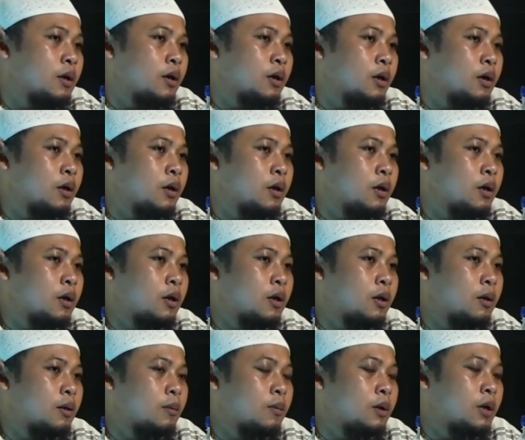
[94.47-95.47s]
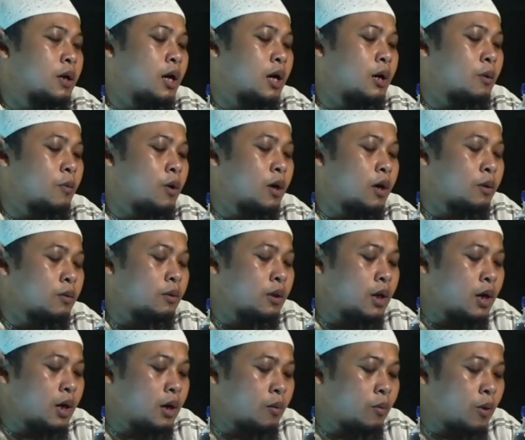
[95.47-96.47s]
ya dengan wak,
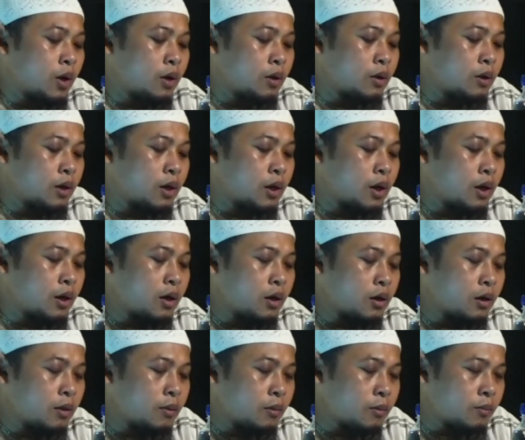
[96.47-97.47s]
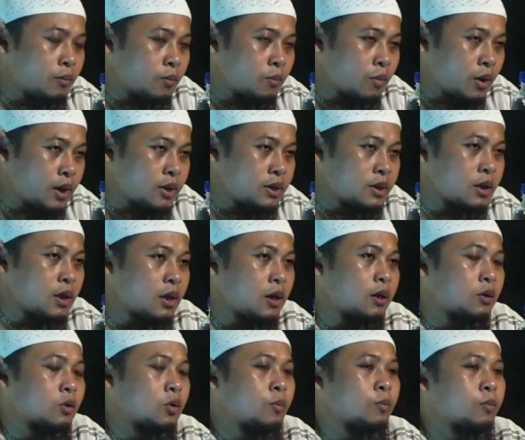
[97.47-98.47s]
dengan wak, dengan
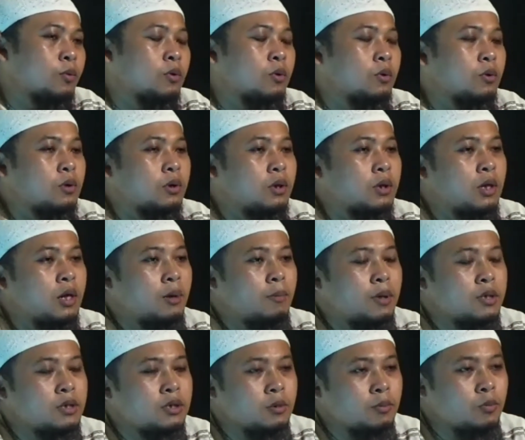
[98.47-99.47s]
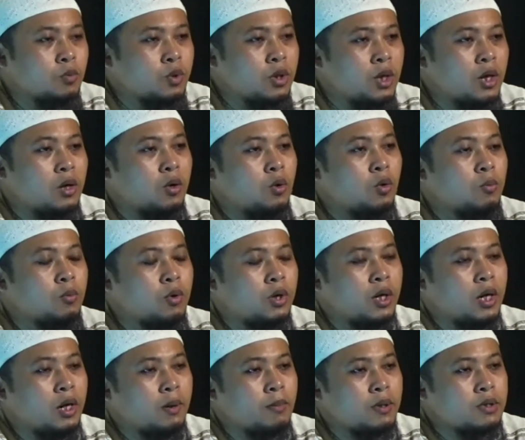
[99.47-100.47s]
masa ataupun yang masih muda umur
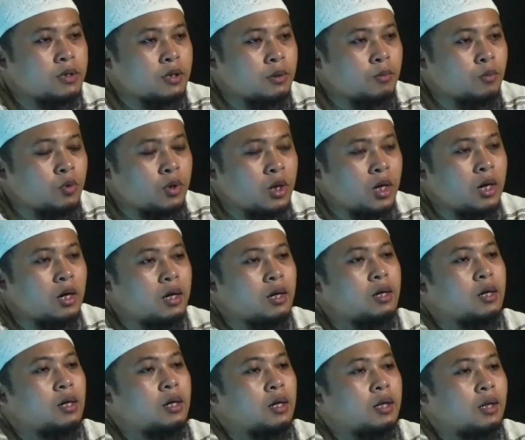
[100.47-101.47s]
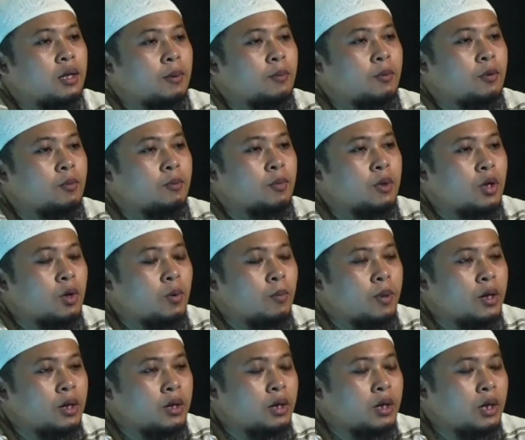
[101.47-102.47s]
yang masih muda namun beliau
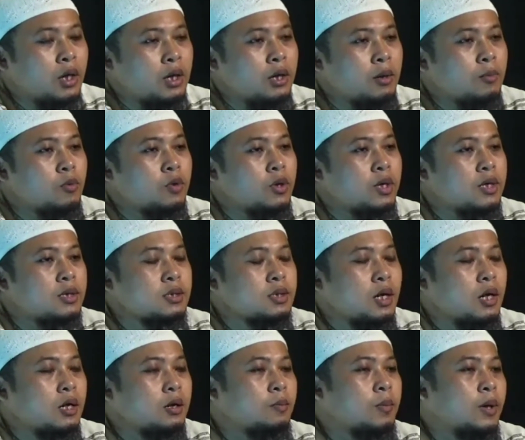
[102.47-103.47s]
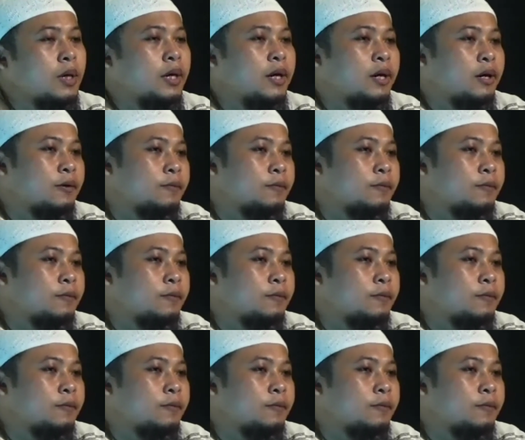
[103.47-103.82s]
memiliki ilmu yang sangat banyak